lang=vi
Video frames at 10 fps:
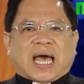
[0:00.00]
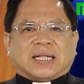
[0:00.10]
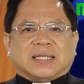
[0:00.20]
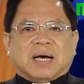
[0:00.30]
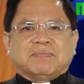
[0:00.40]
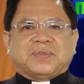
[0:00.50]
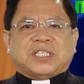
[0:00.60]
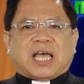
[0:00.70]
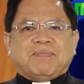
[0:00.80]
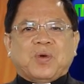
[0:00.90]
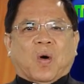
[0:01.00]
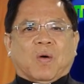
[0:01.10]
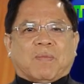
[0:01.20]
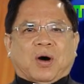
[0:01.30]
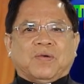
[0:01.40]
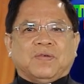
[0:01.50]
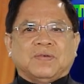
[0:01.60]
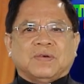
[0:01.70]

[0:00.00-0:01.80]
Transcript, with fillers: cảnh đâm chém đổ máu